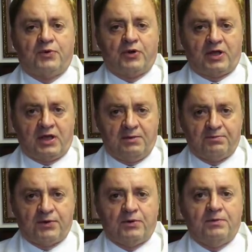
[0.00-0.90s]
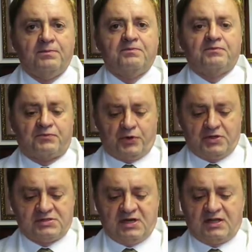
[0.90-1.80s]
por ejemplo,
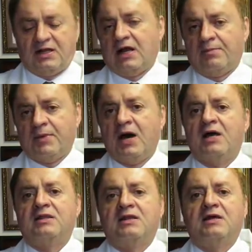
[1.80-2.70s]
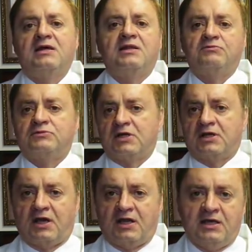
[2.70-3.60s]
puede ser de la madre, de un
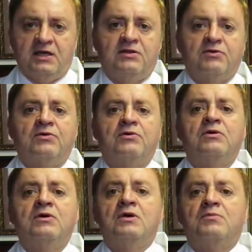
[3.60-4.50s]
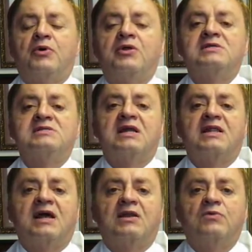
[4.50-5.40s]
ser querido, puede ser de